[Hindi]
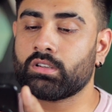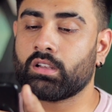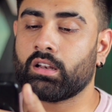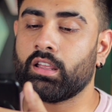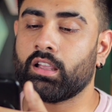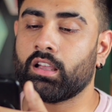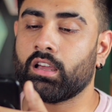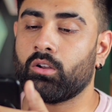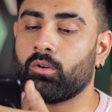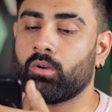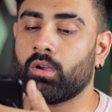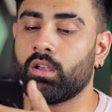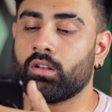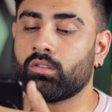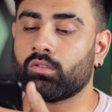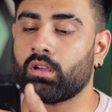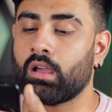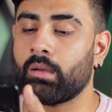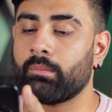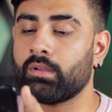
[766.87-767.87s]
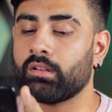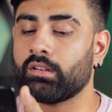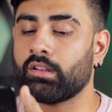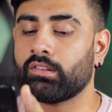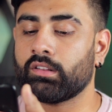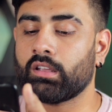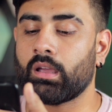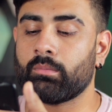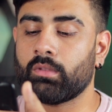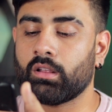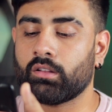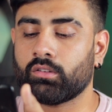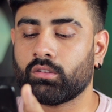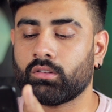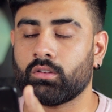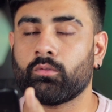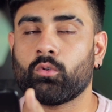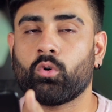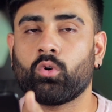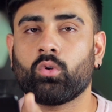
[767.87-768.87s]
क्लिक करोगे तो यहाँ पे जैसे कि आप देख
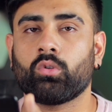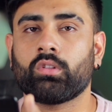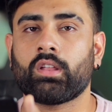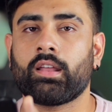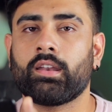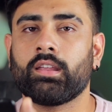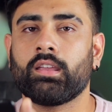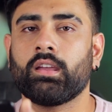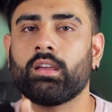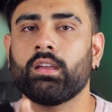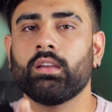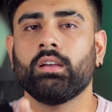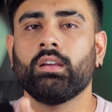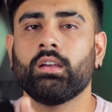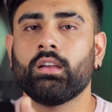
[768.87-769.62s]
सकते हो फोटोज़ आ रही हैं